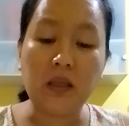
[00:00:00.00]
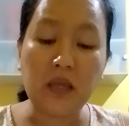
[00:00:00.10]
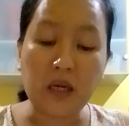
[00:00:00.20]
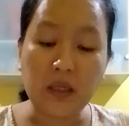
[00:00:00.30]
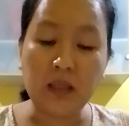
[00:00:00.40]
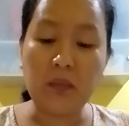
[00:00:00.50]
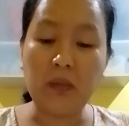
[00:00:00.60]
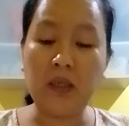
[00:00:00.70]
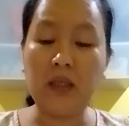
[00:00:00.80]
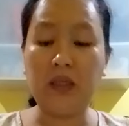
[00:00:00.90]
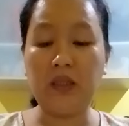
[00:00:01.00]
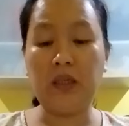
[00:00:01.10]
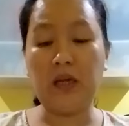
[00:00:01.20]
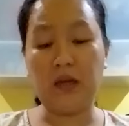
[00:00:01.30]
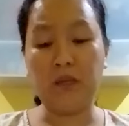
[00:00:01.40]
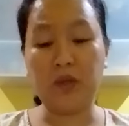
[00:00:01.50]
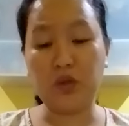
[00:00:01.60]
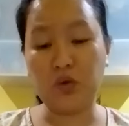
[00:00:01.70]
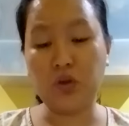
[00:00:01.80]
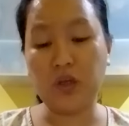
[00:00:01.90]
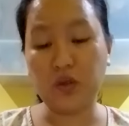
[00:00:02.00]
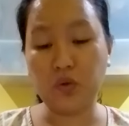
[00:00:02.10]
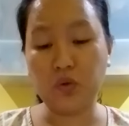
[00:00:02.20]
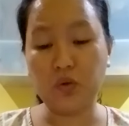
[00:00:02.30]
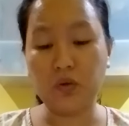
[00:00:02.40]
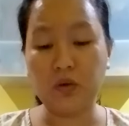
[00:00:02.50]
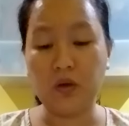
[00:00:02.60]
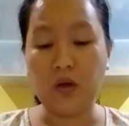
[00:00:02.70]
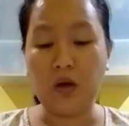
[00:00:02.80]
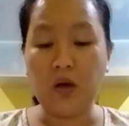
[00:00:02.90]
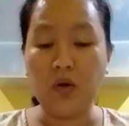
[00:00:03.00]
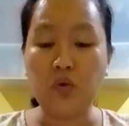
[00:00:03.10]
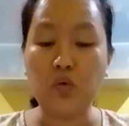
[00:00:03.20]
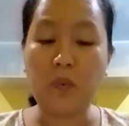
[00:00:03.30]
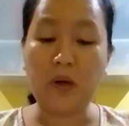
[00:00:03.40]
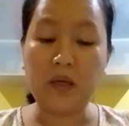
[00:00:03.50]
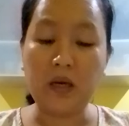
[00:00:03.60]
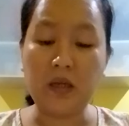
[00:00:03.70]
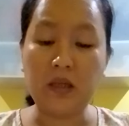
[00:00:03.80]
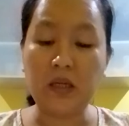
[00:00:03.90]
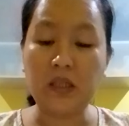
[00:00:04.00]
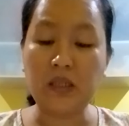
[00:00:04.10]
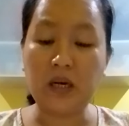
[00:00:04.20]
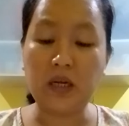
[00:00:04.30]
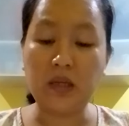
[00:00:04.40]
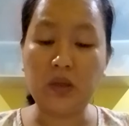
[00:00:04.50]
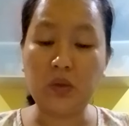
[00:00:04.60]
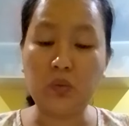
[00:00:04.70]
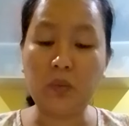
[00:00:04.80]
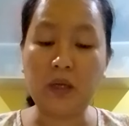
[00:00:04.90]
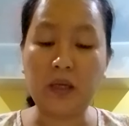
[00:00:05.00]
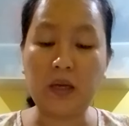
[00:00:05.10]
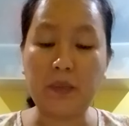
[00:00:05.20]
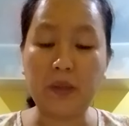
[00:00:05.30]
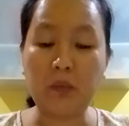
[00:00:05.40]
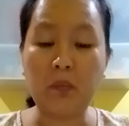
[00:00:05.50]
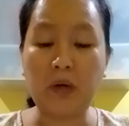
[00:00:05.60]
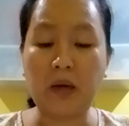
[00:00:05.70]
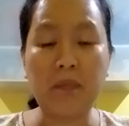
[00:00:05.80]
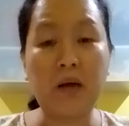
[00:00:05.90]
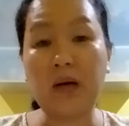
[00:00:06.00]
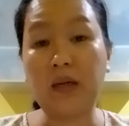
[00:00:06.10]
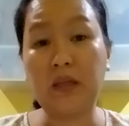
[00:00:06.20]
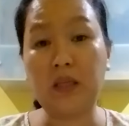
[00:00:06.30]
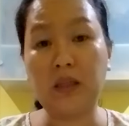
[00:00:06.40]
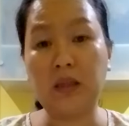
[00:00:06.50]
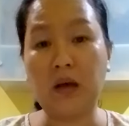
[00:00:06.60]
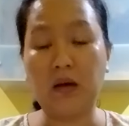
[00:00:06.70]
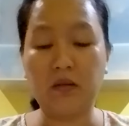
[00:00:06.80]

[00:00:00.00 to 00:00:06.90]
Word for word: yang kita miliki di dalam Kristus Yesus, supaya dengan jalan itu mereka dapat memperhambakan kita.